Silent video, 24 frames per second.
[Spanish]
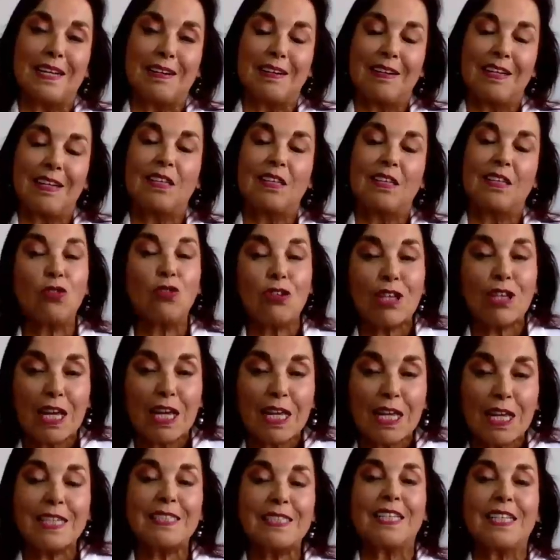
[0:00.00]
Entonces, de ahí
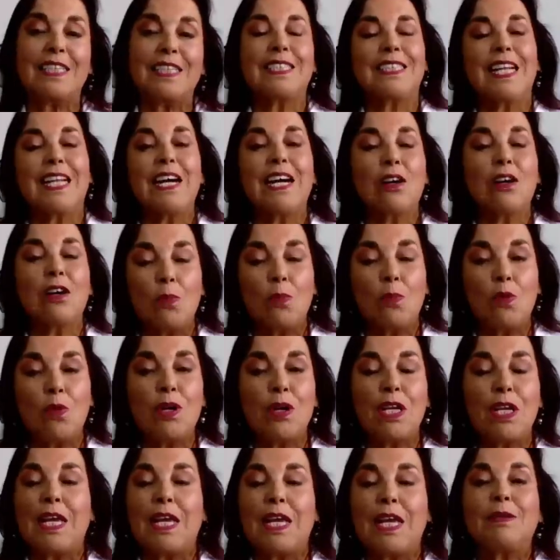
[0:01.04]
es que es tan común
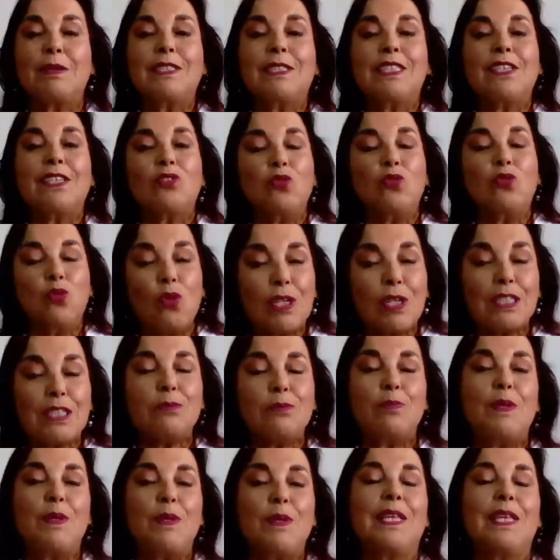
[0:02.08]
y a veces no es
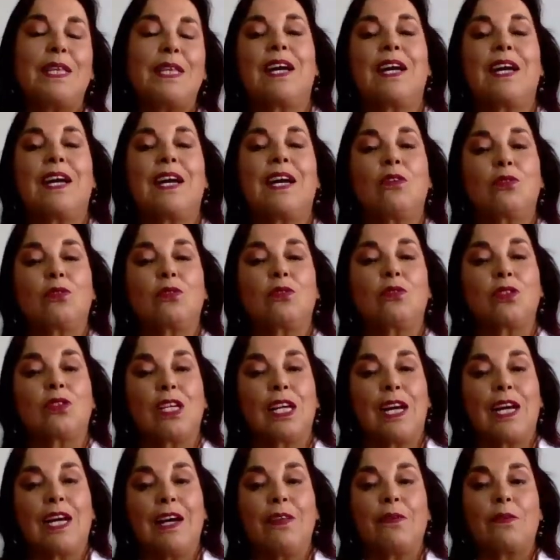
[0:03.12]
bien
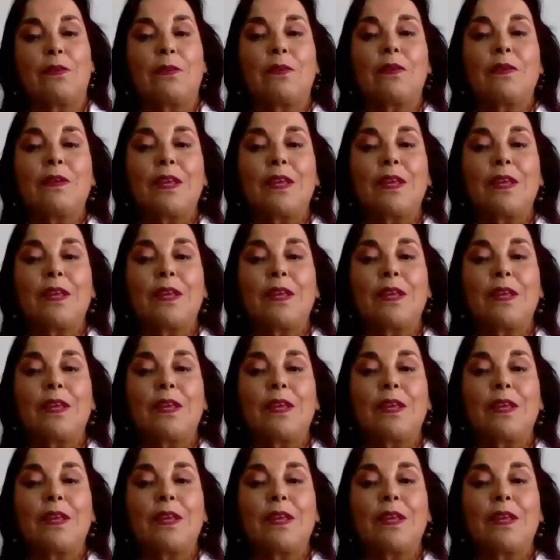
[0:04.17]
diagnosticado.